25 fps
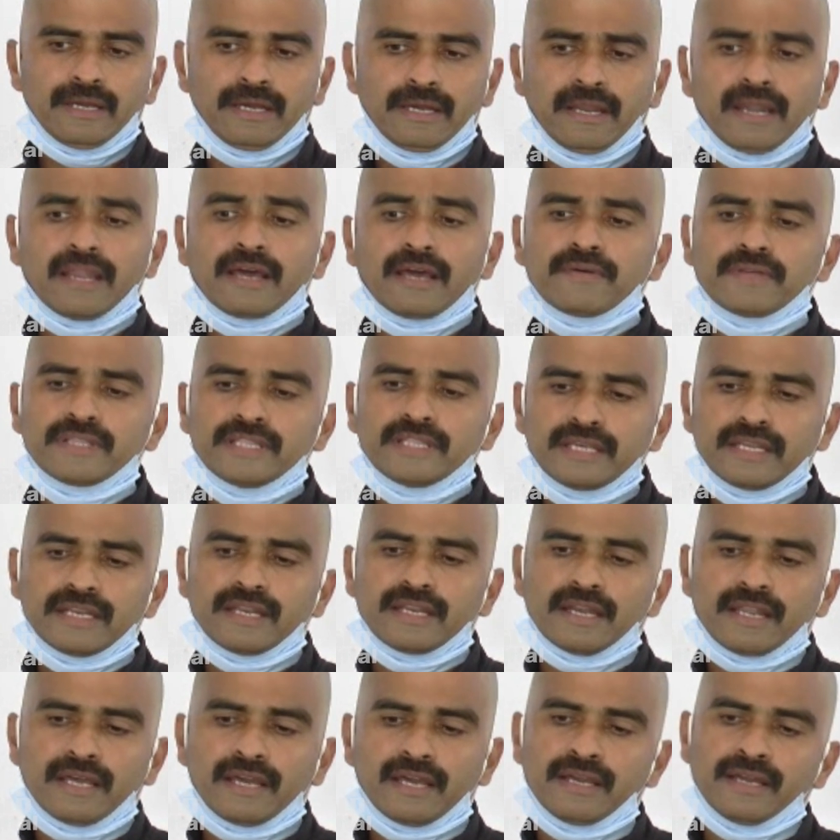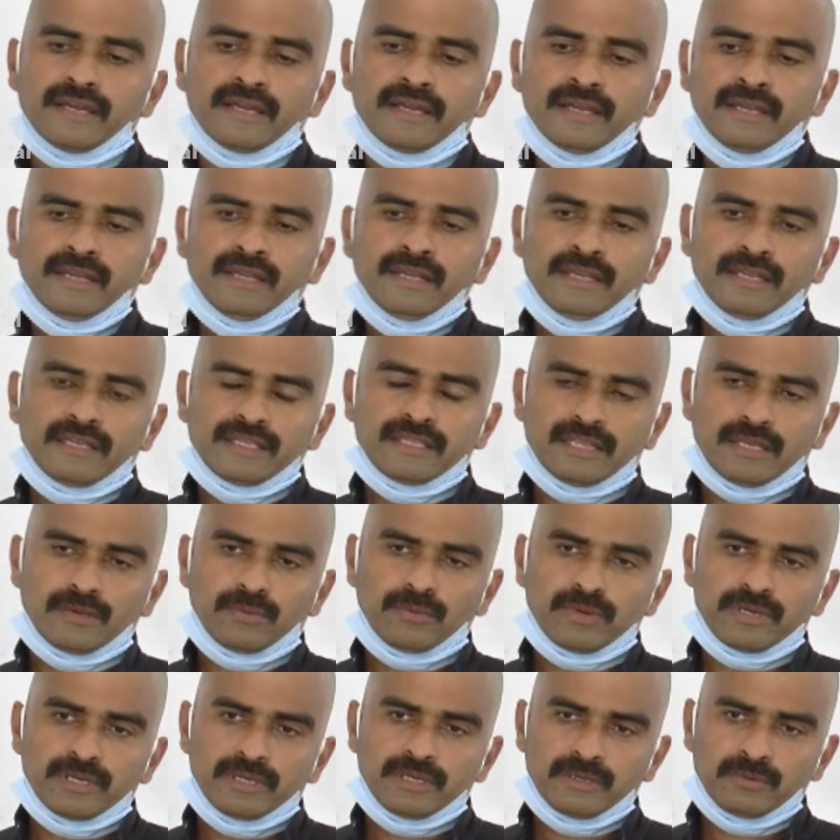ஆனால் வந்து என்னென்னா இதில்
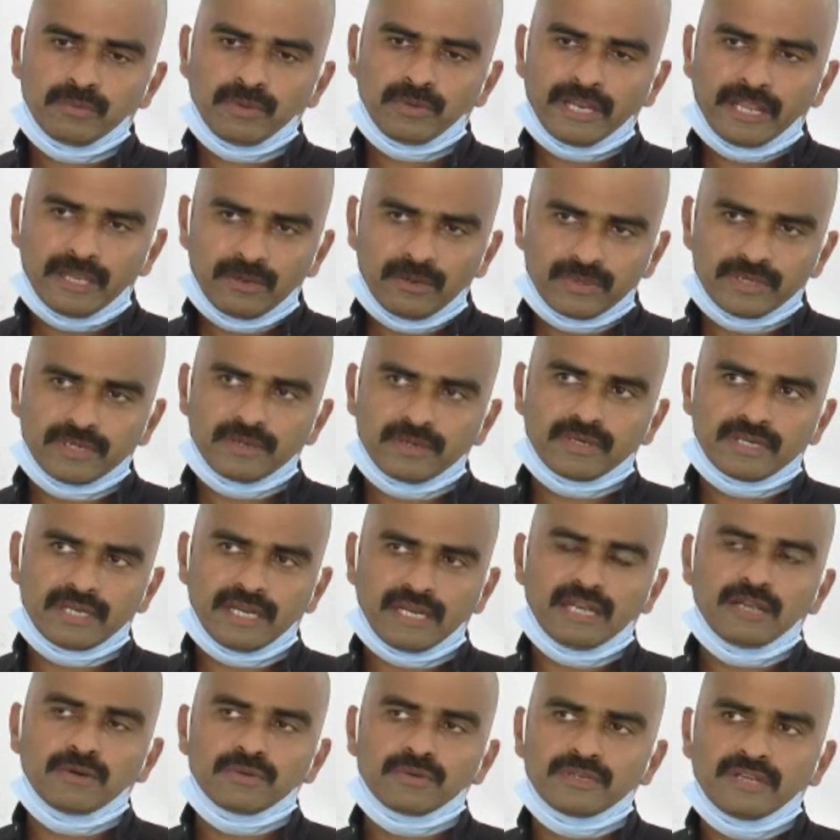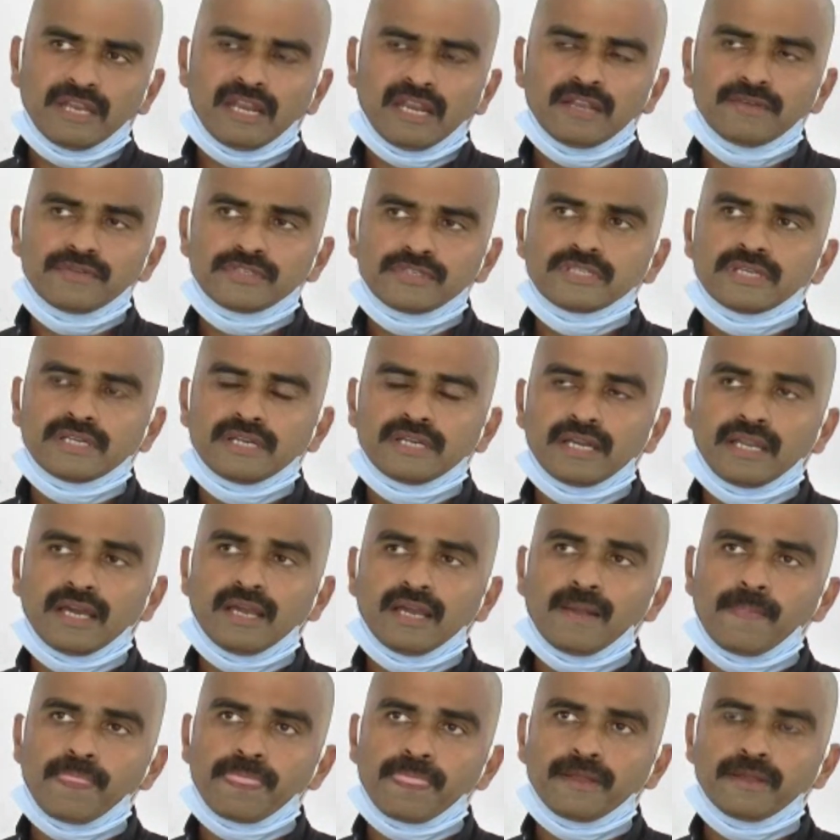ஒரு ஒரே ஒரு ஒரு நல்ல ஒரு நல்ல விஷயம் என்னென்னா